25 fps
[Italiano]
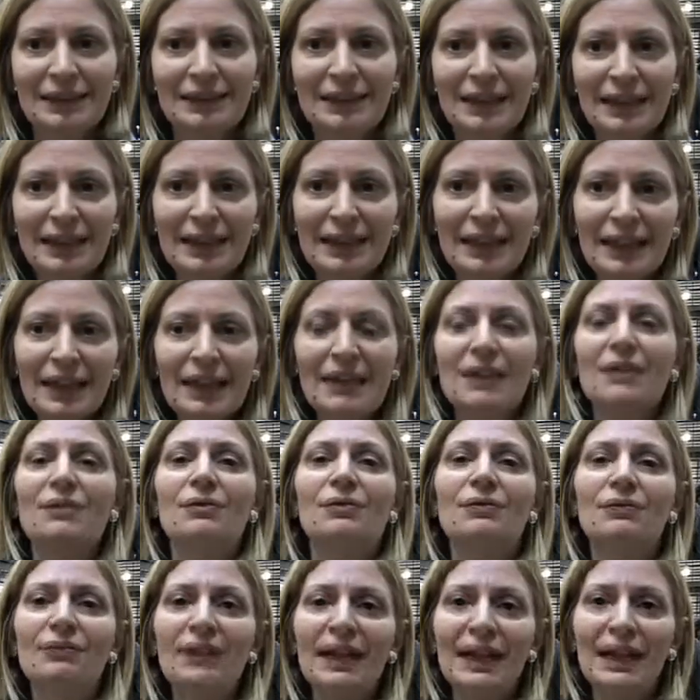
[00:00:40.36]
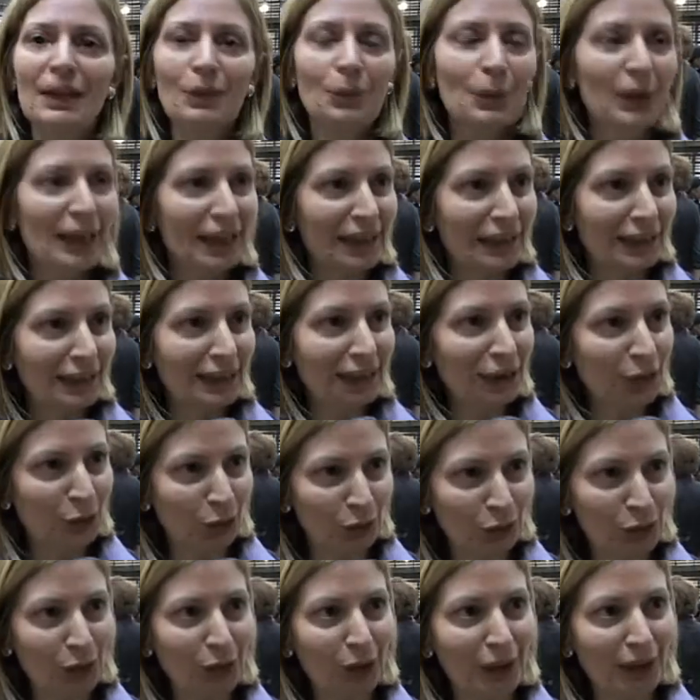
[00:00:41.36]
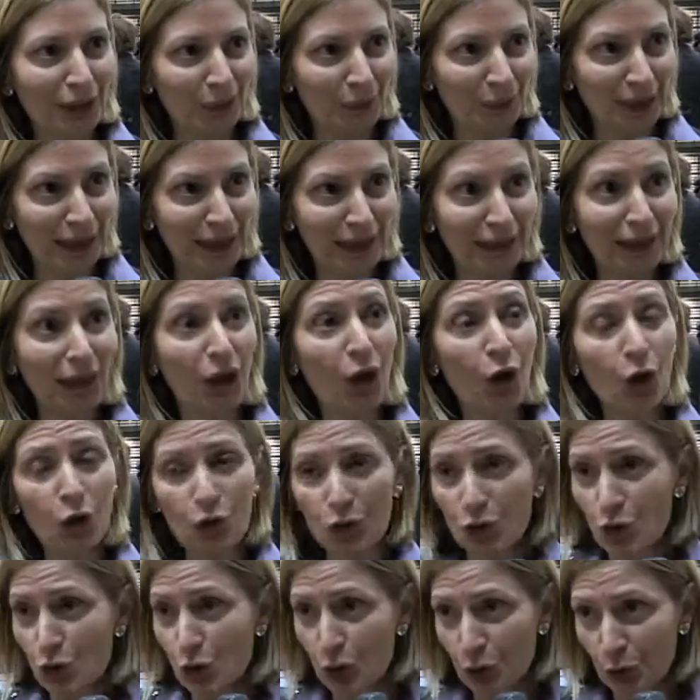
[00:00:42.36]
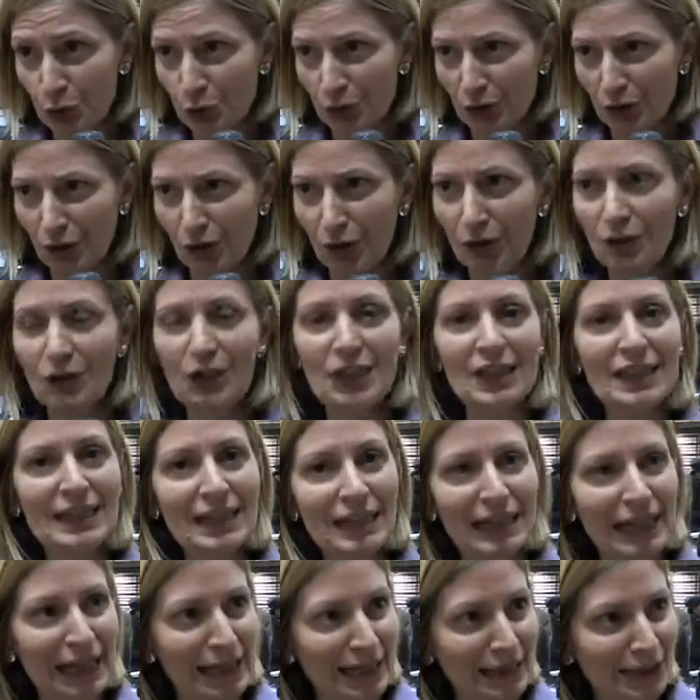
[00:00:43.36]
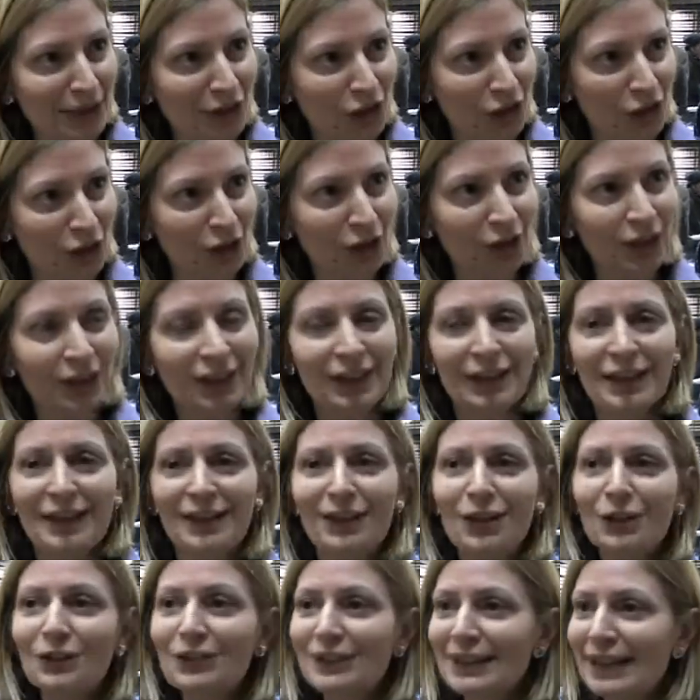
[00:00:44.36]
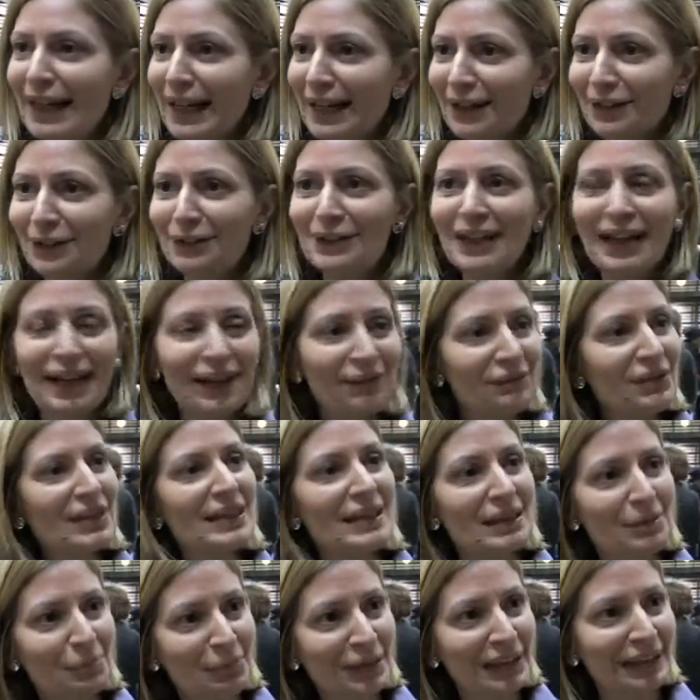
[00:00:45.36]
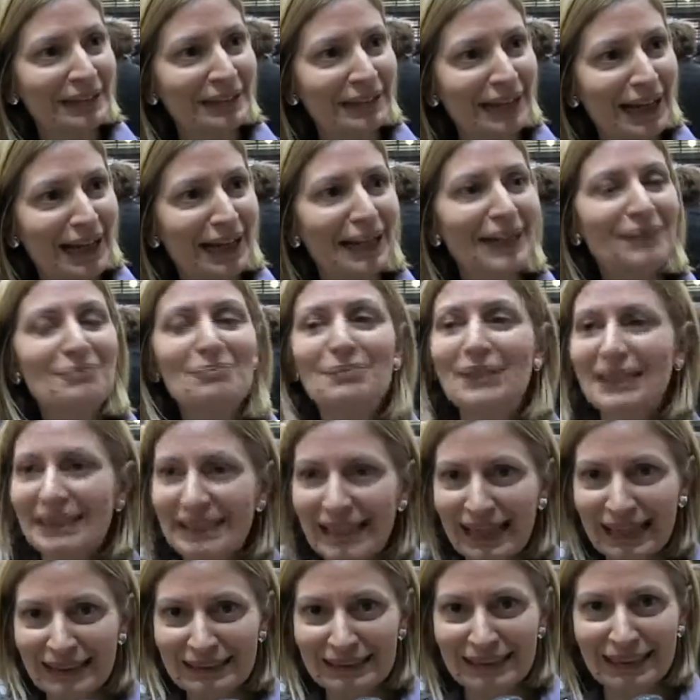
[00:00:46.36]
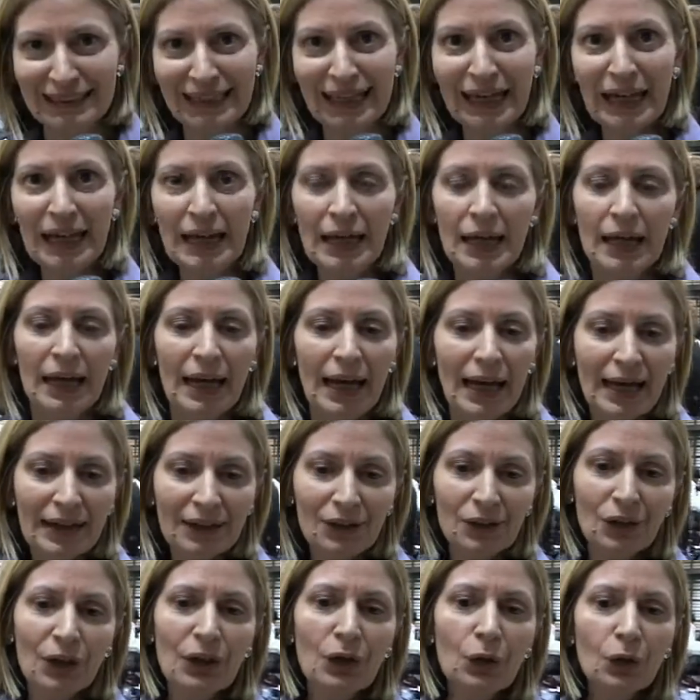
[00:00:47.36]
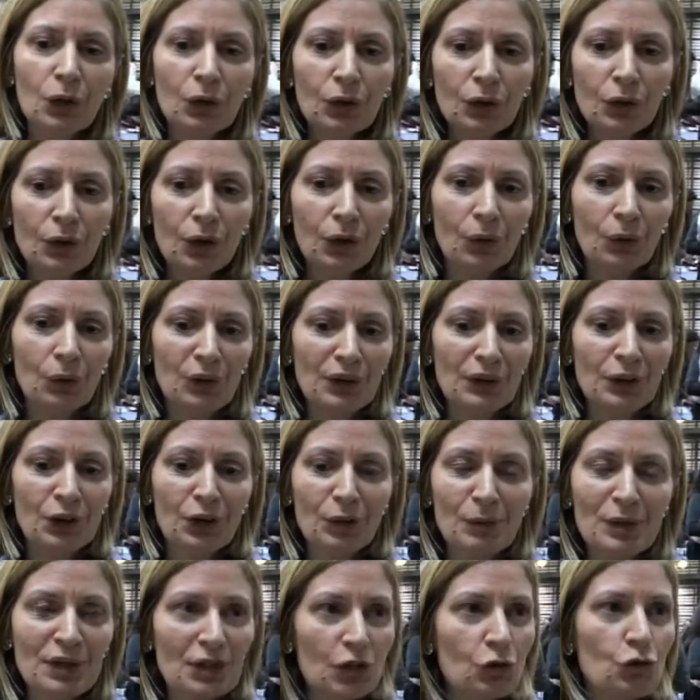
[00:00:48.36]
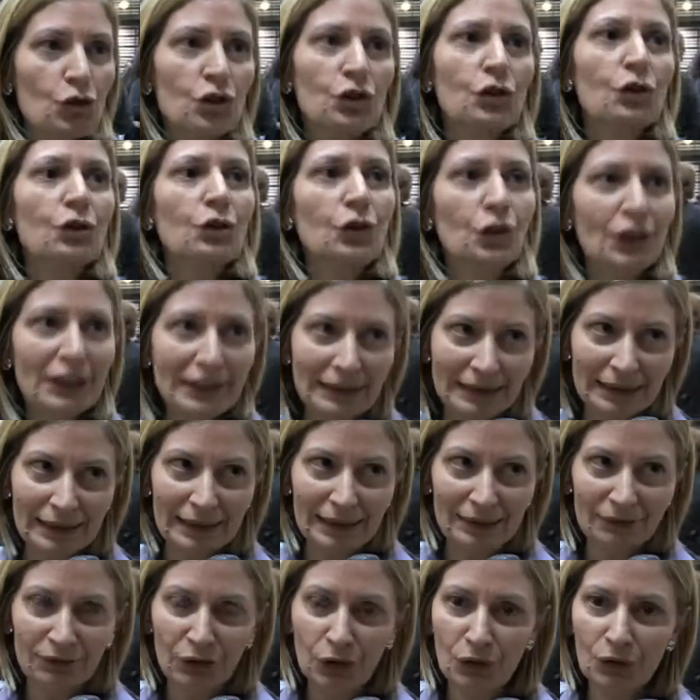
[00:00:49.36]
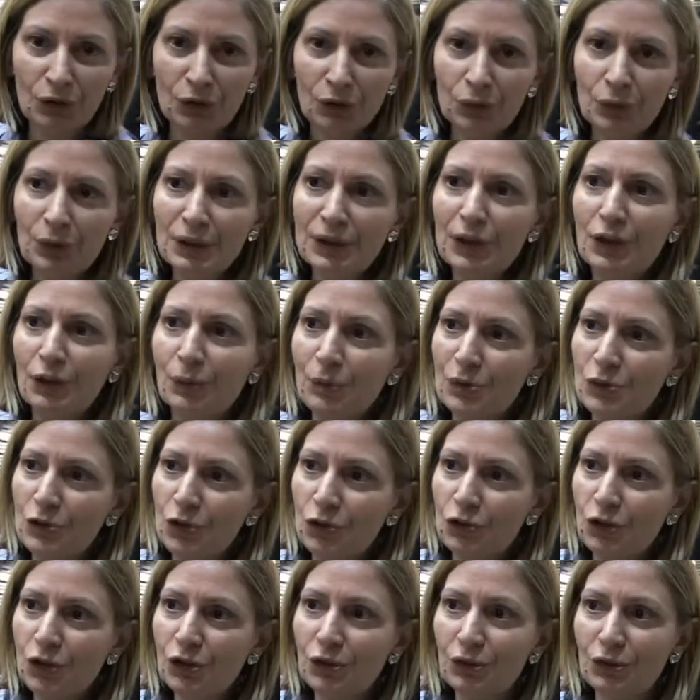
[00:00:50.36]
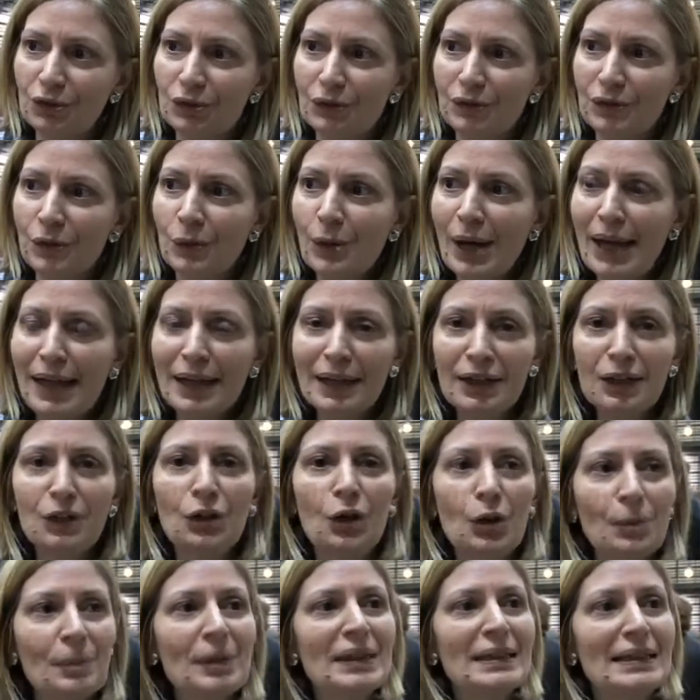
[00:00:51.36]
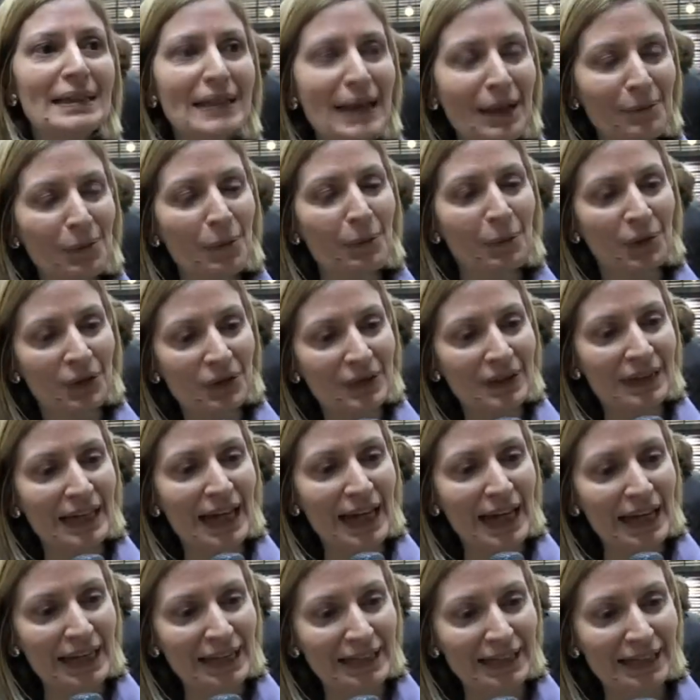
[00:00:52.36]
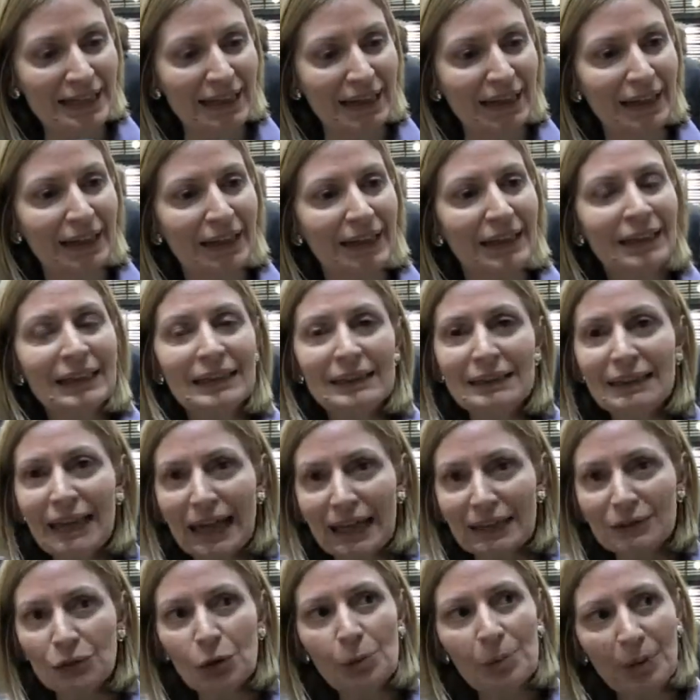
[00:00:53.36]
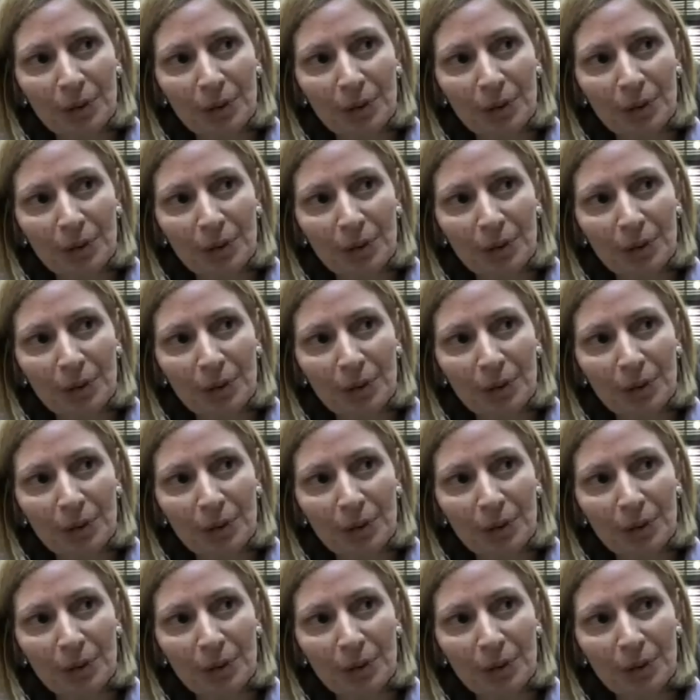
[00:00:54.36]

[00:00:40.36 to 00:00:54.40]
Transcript: di chi fa la guerra contro la guerra, ogni giorno, in silenzio, lontano dalla visibilità mediatica. Ecco, a loro quindi come soggetto collettivo, non quindi come un soggetto individuale, noi pensiamo possa essere dato